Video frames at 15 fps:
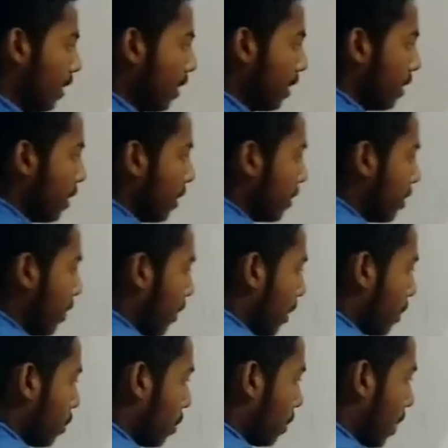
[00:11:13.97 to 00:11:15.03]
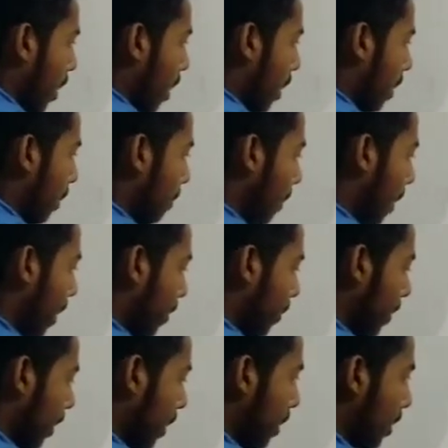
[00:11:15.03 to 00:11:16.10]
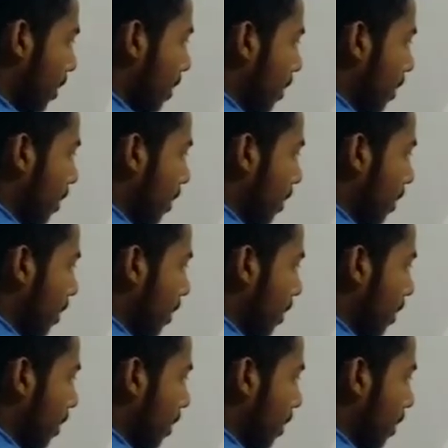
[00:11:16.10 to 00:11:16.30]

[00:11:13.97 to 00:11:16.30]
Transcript: है ये वाला जुटता है बाहर वाला